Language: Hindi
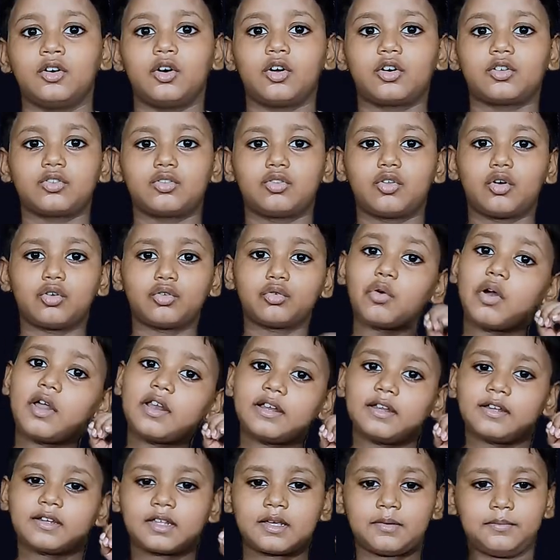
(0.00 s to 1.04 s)
और दोनों
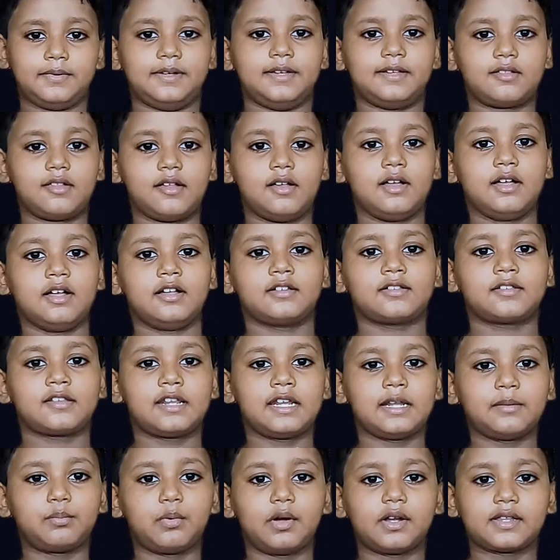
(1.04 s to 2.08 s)
आइलैंड के बीच
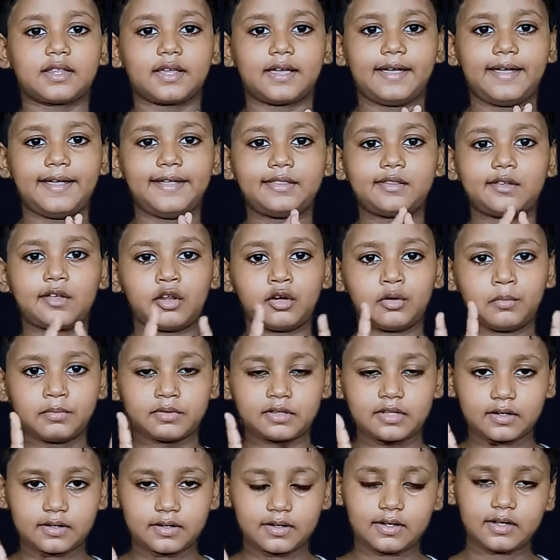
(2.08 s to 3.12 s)
3.8
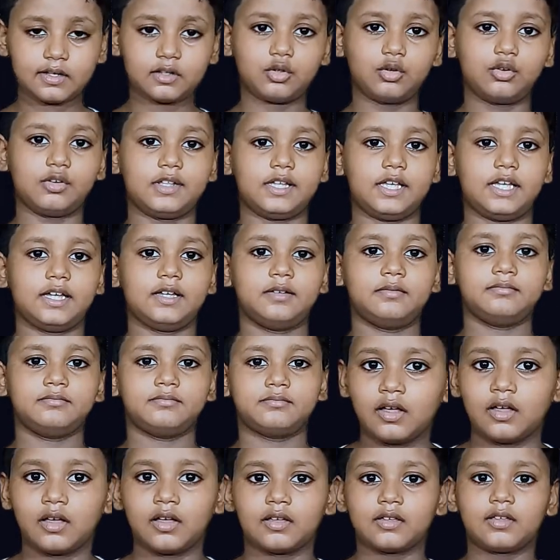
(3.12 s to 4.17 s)
किलोमीटर की ही दूरी है
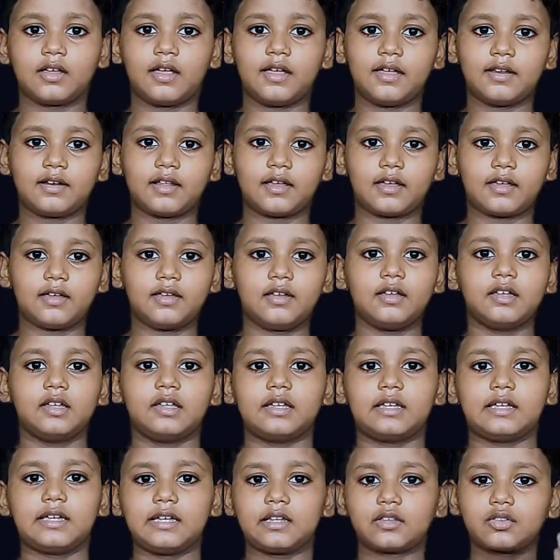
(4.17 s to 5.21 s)
यही नहीं
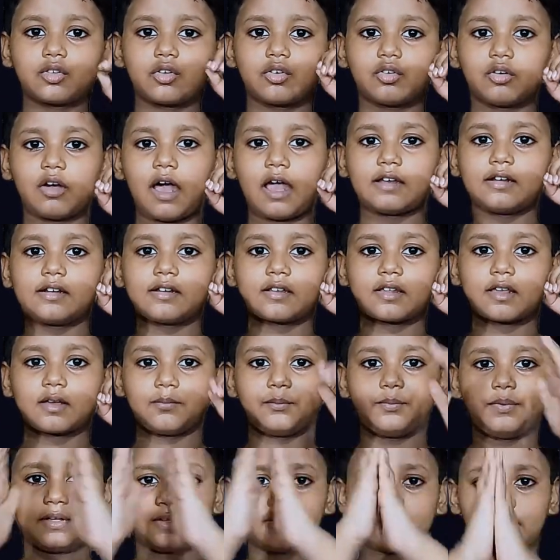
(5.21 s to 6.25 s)
इन दोनों आइलैंड के
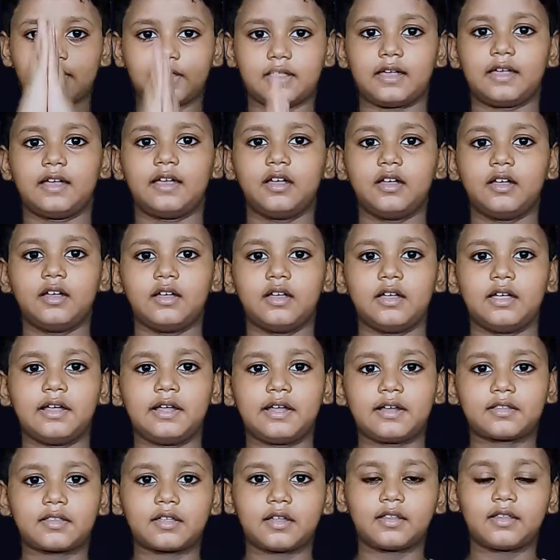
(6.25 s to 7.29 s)
बीच से
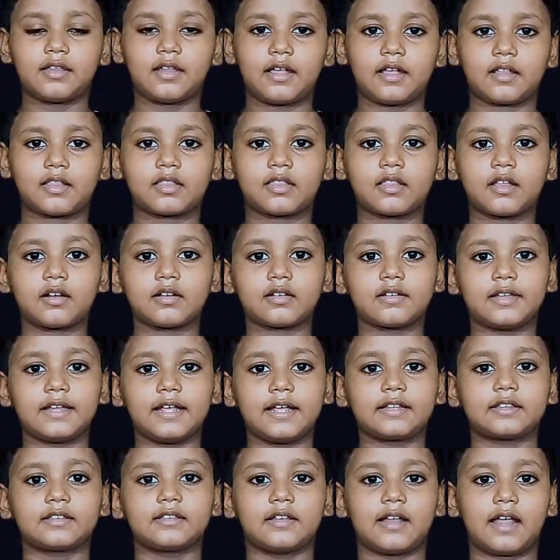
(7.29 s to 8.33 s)
इंटरनेशनल डेट